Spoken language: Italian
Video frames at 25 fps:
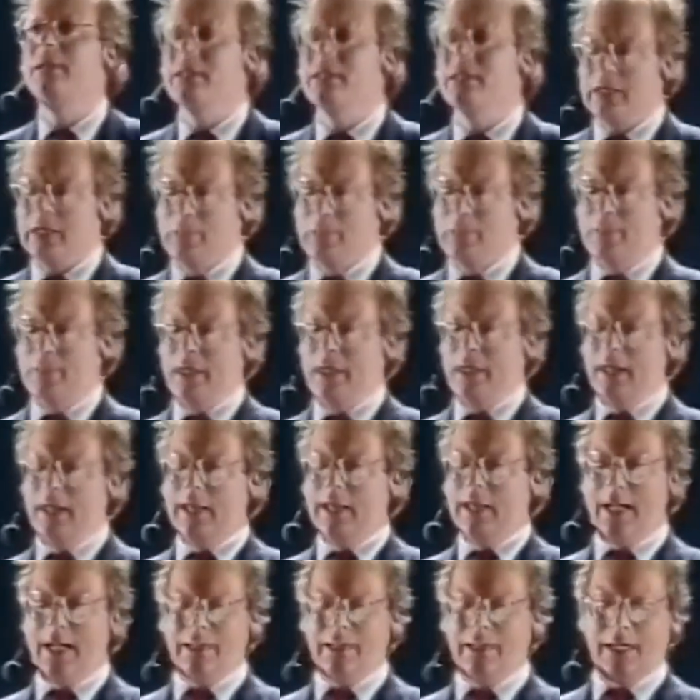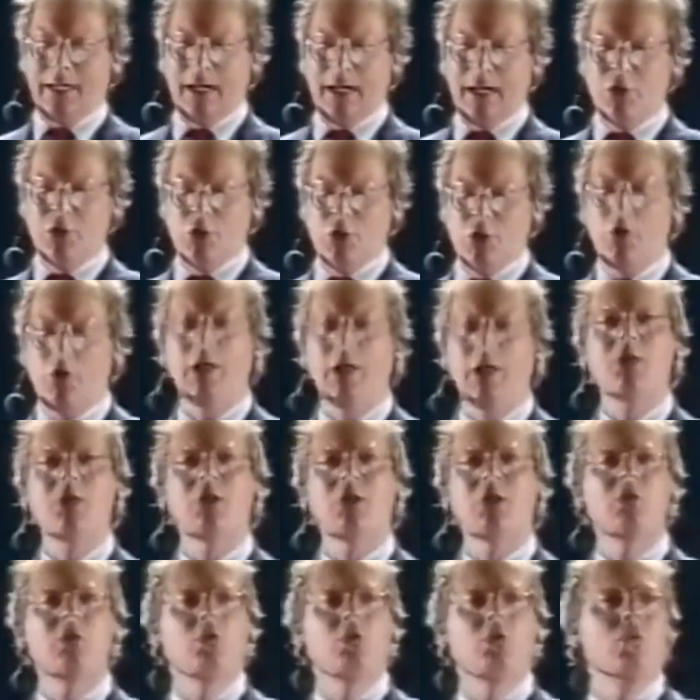sempre legata a ciò che
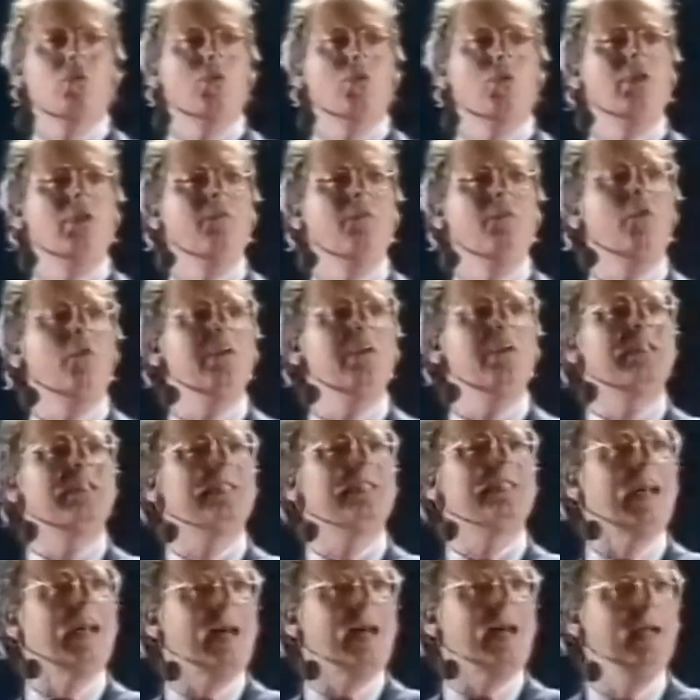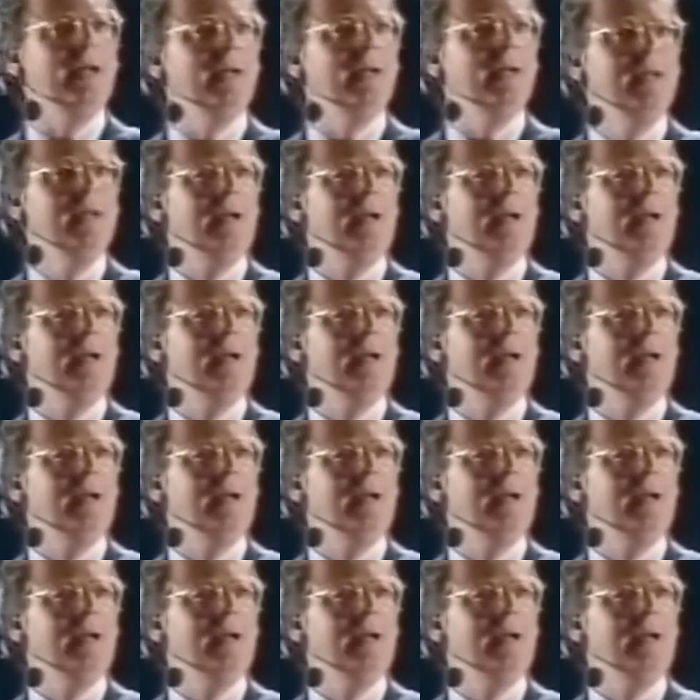ciascuno di voi sa,